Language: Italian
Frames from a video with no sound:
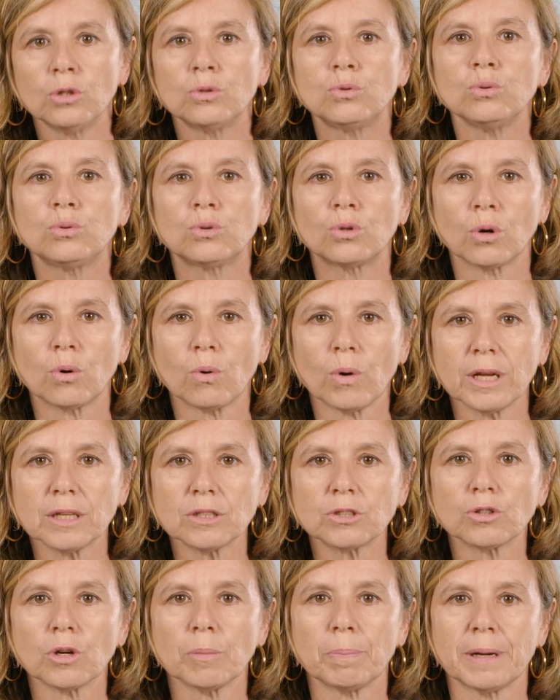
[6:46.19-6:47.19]
Tutto
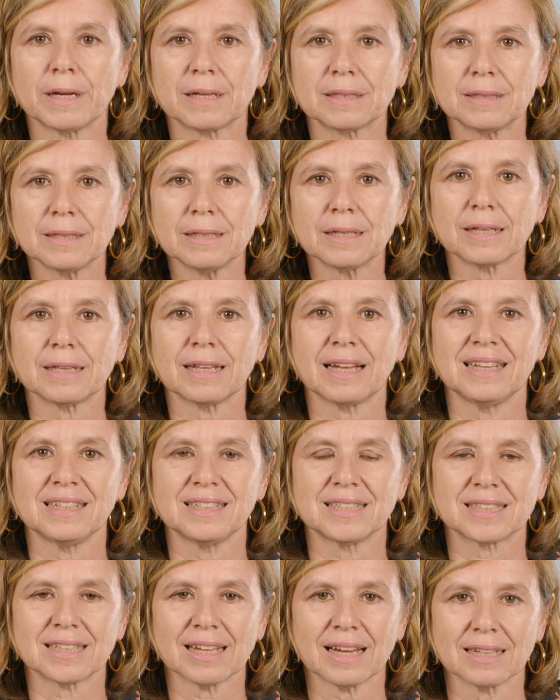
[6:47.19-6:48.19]
questo a partire dalle
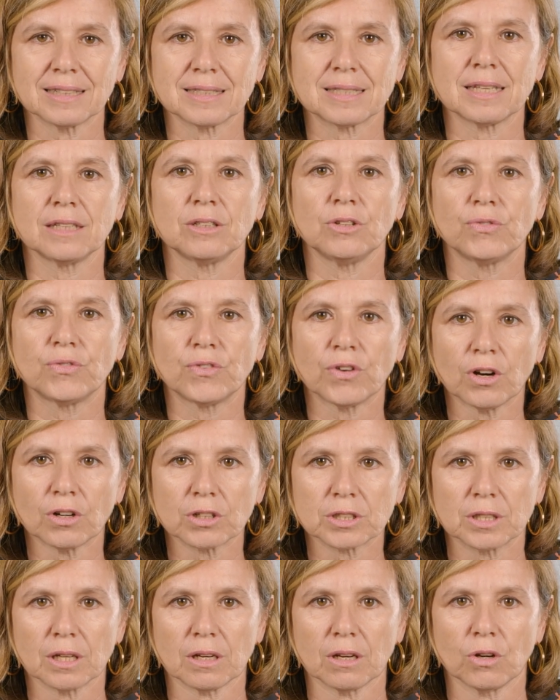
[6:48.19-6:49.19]
istanze di
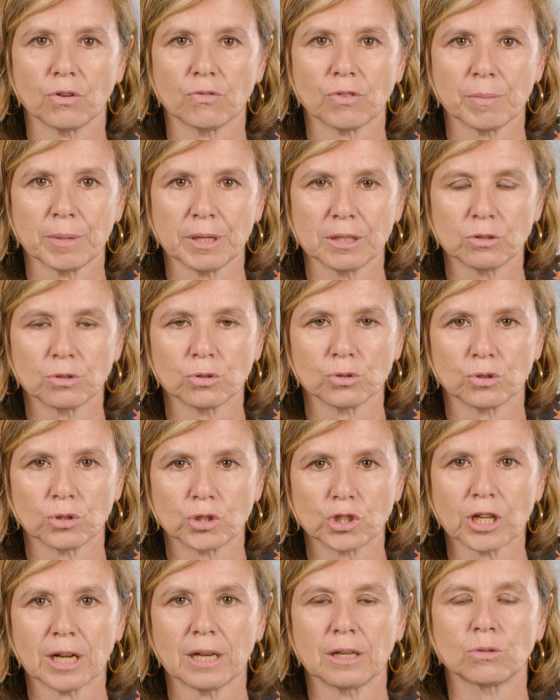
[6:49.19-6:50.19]
forte rinnovamento
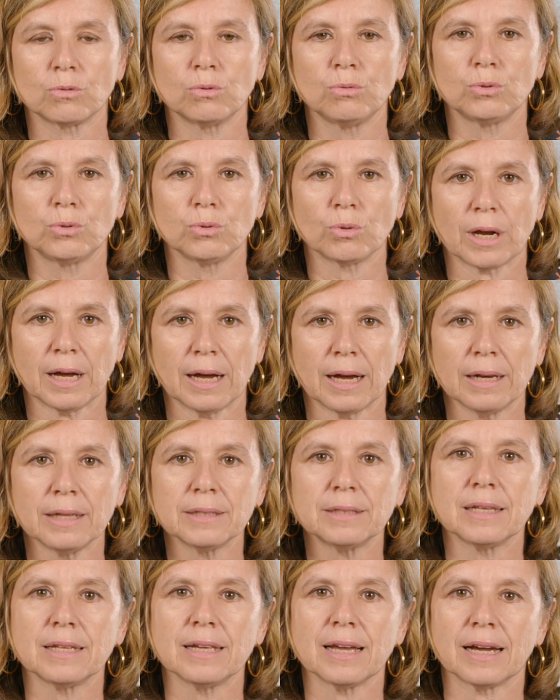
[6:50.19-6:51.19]
sociale e
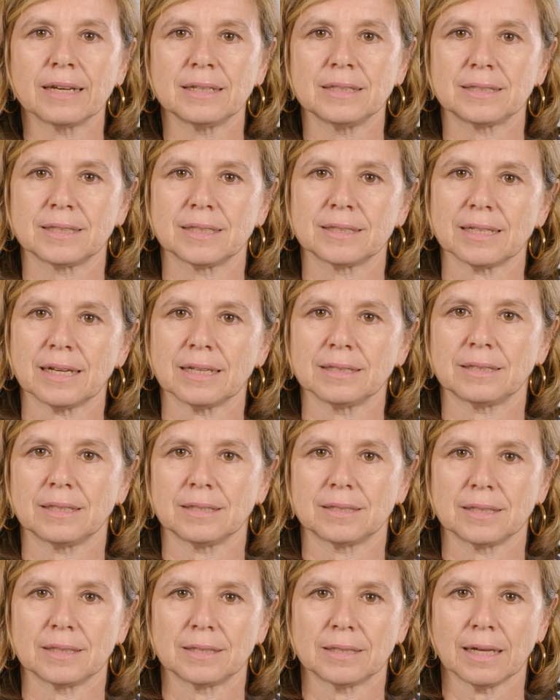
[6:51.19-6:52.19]
culturale degli anni
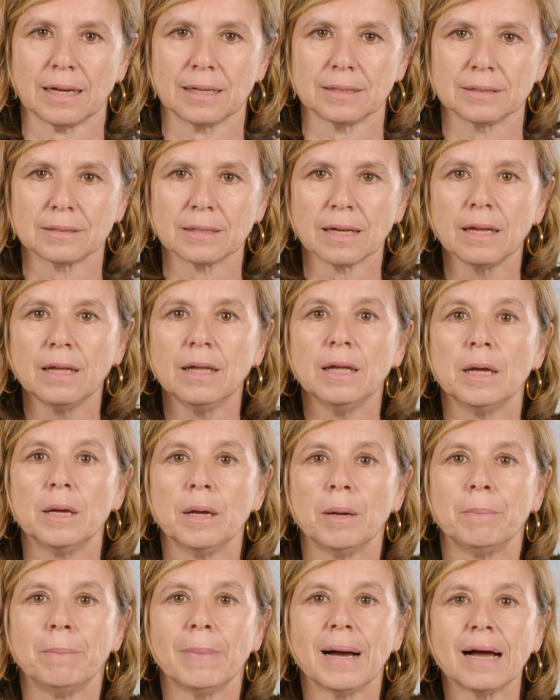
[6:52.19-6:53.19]
60 e 70,
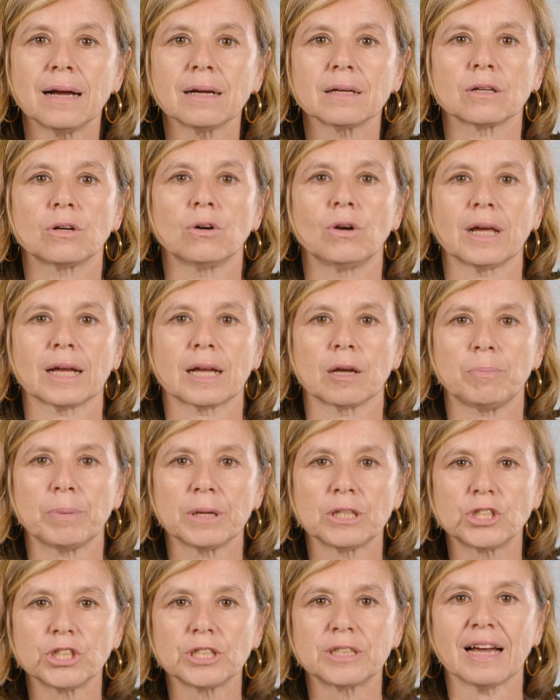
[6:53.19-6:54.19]
ma con la
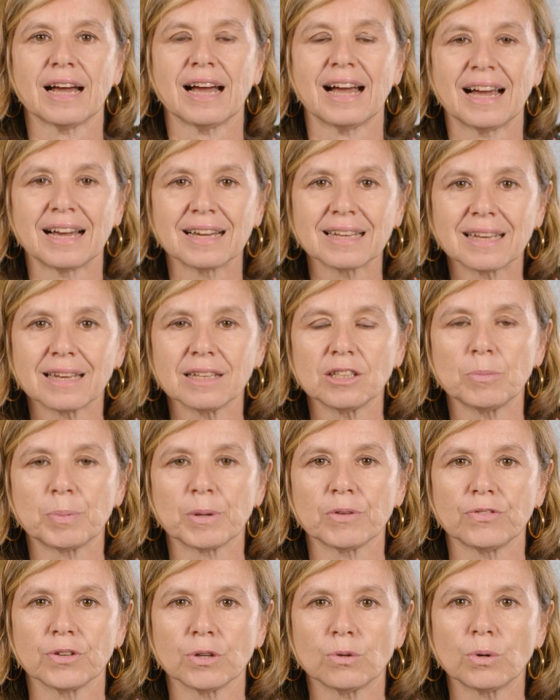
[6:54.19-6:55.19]
capacità anche di
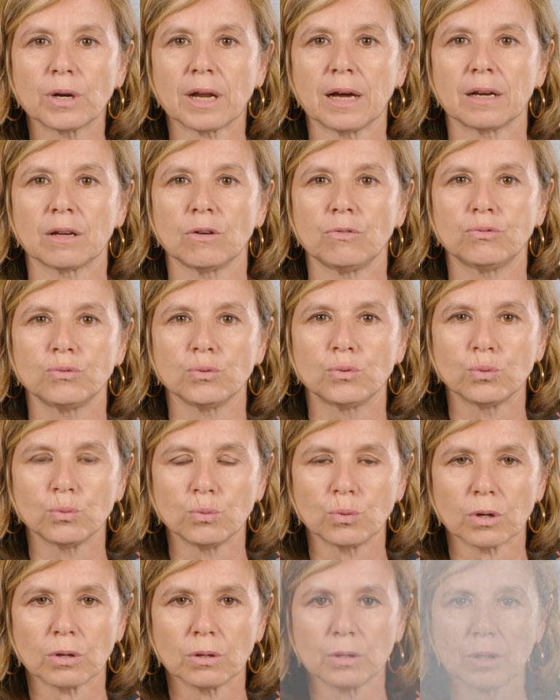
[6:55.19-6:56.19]
prefigurare il
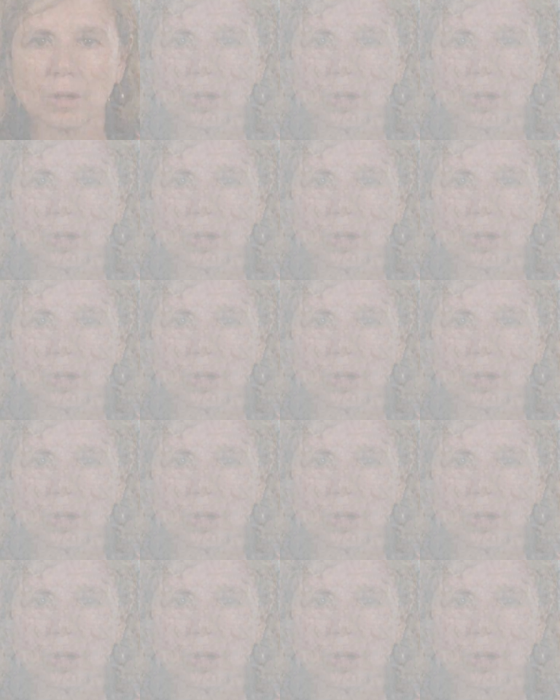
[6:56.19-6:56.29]
futuro.